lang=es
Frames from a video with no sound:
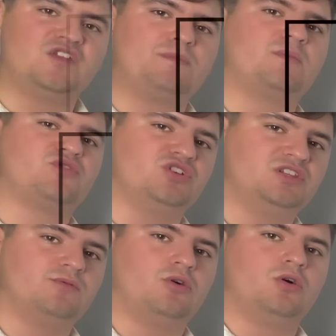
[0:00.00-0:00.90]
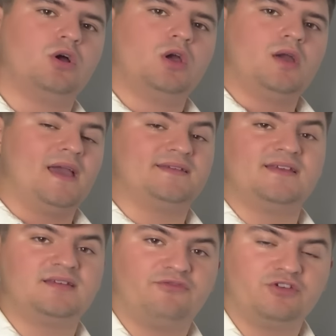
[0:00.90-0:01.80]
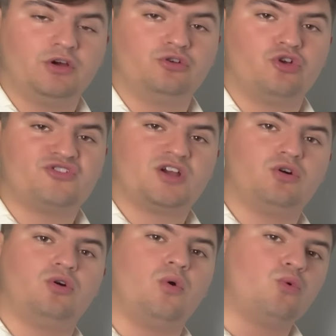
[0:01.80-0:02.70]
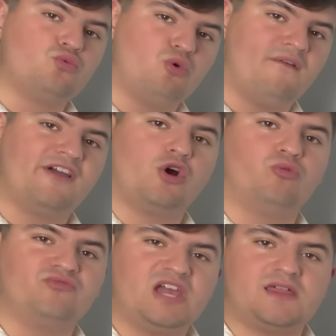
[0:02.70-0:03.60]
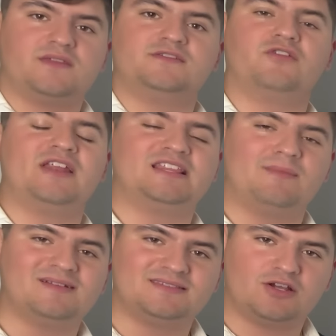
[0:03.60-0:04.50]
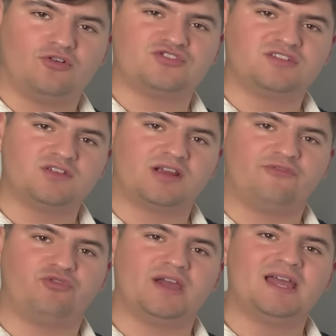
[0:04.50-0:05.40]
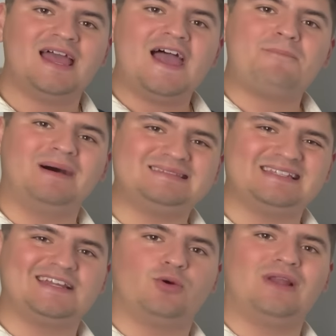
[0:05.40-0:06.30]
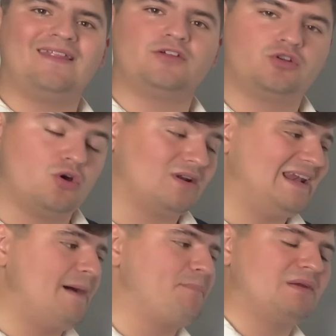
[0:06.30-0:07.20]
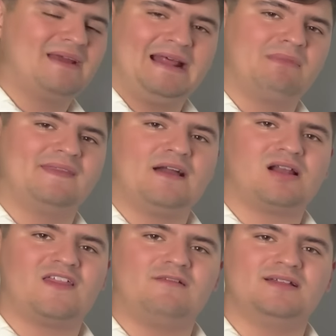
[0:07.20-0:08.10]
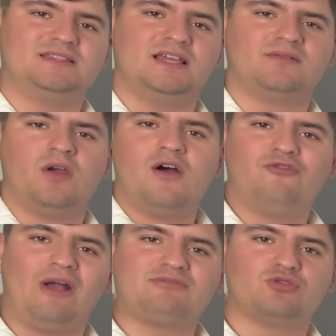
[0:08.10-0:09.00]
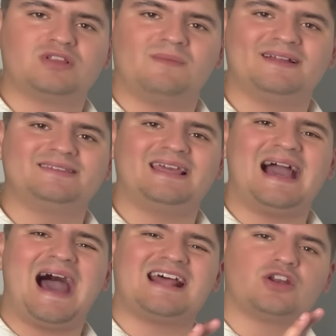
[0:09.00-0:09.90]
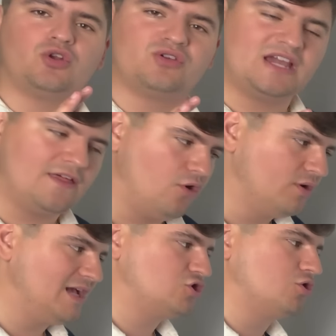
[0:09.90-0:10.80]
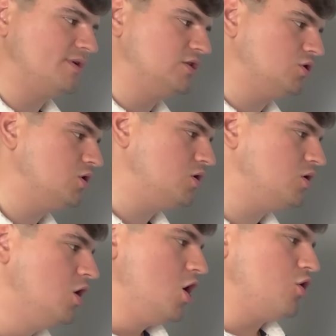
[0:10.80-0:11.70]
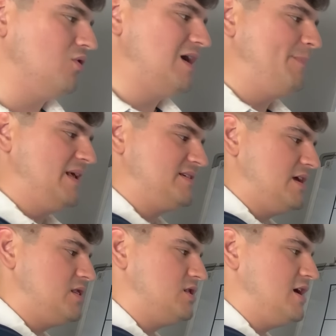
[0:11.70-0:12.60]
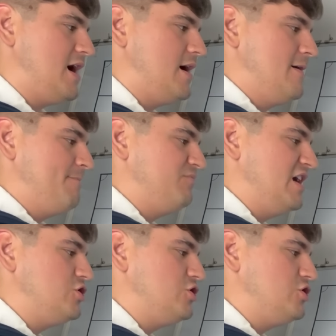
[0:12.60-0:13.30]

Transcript: propositivo, ese desafío no sacó un 9 o un 10, sino directamente considero que fue matrícula de honor. La primera media hora del Betis fue absolutamente arrolladora, sobre todo con la presencia de